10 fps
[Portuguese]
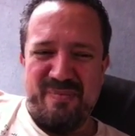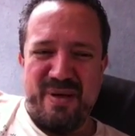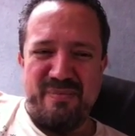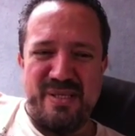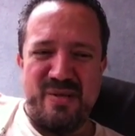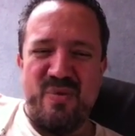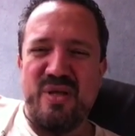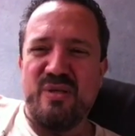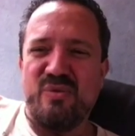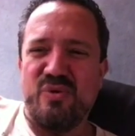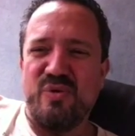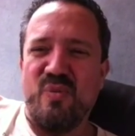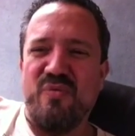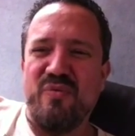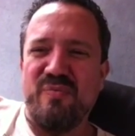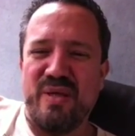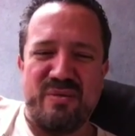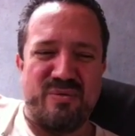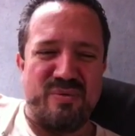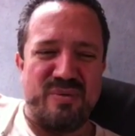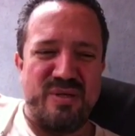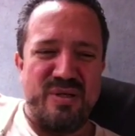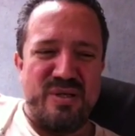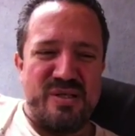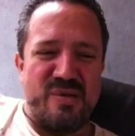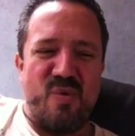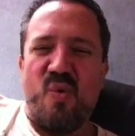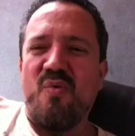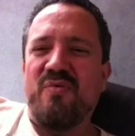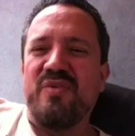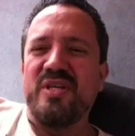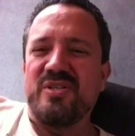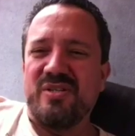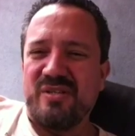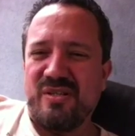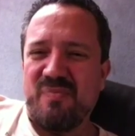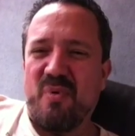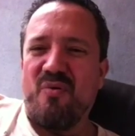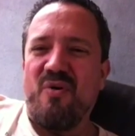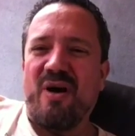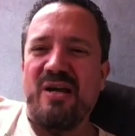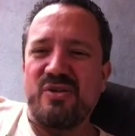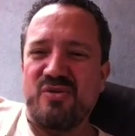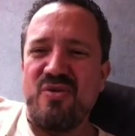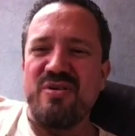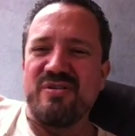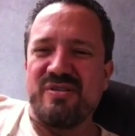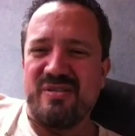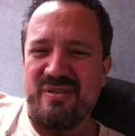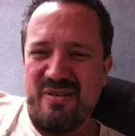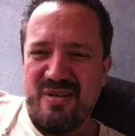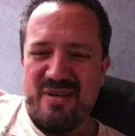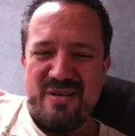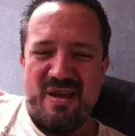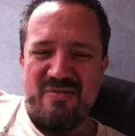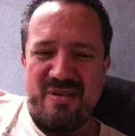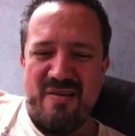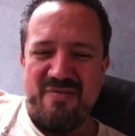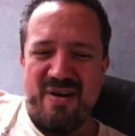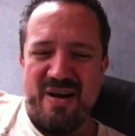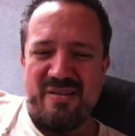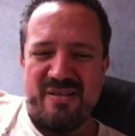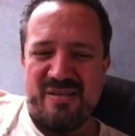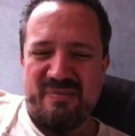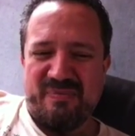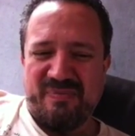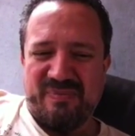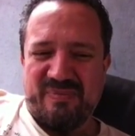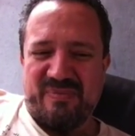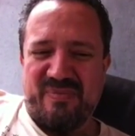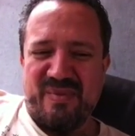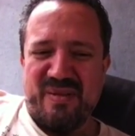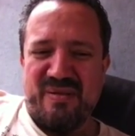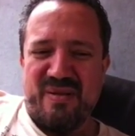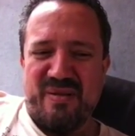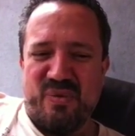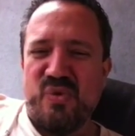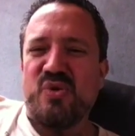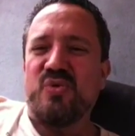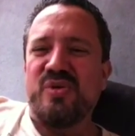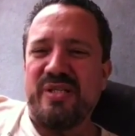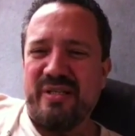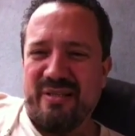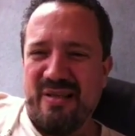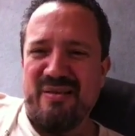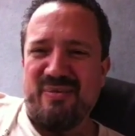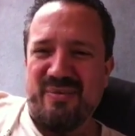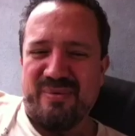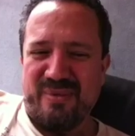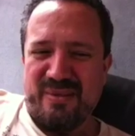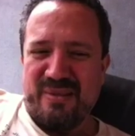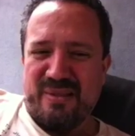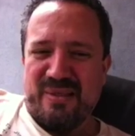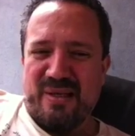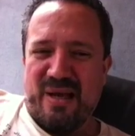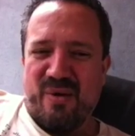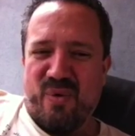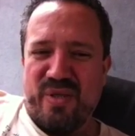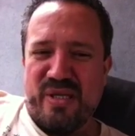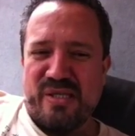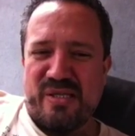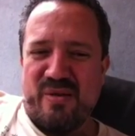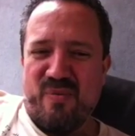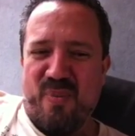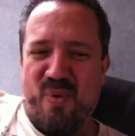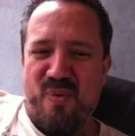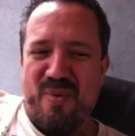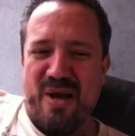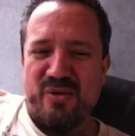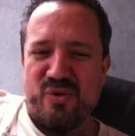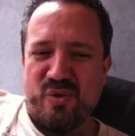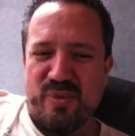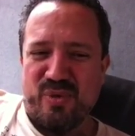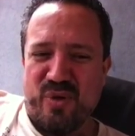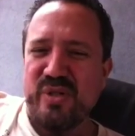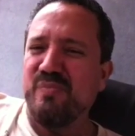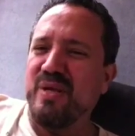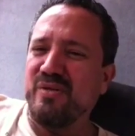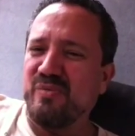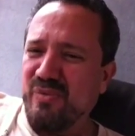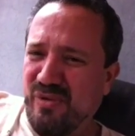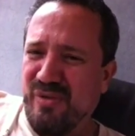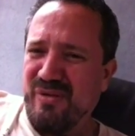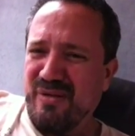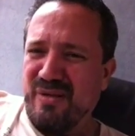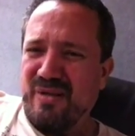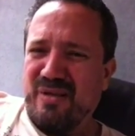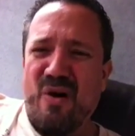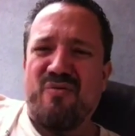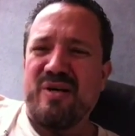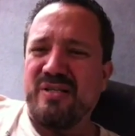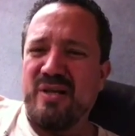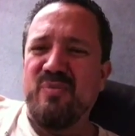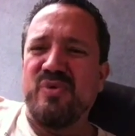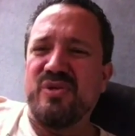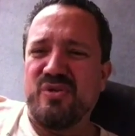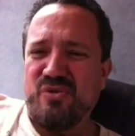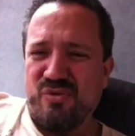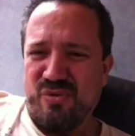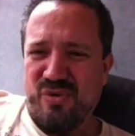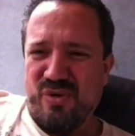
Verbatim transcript: Para mim, são ritos de movimento. São convites, provocações que a vida faz, né? nos concitando a conhecer um pouco mais sobre nós mesmos e ao fazermos isso,